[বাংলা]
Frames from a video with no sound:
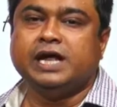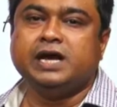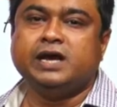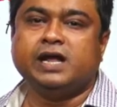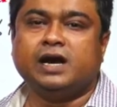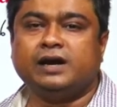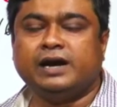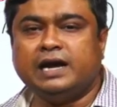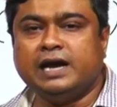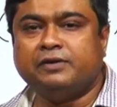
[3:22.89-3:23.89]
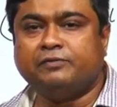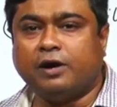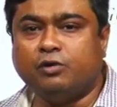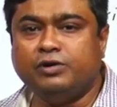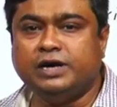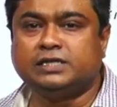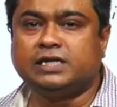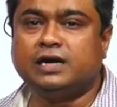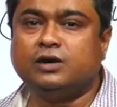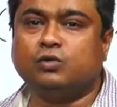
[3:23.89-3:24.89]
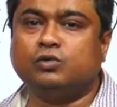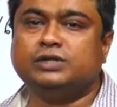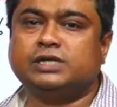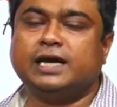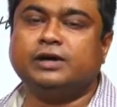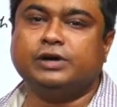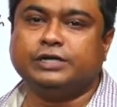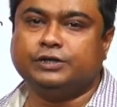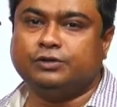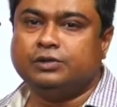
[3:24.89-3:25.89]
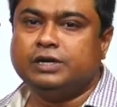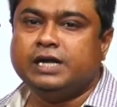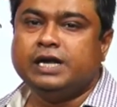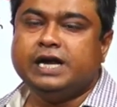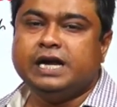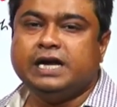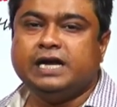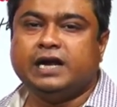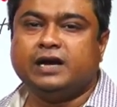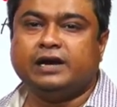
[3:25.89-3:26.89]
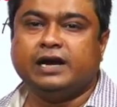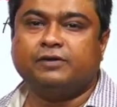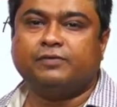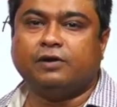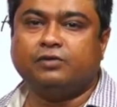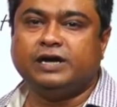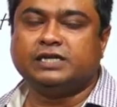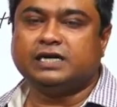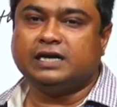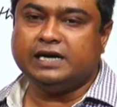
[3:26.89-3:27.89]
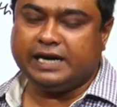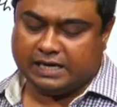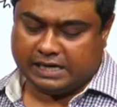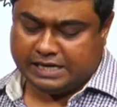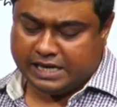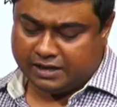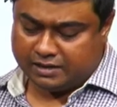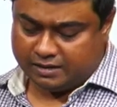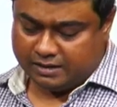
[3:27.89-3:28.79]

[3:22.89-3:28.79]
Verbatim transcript: ইন্ডিয়ান রেলের ফাউন্ডেশান কোন সালে হয়েছিল ইন্ডিয়ান রেল ফাউন্ডেশান ডে ইয়ার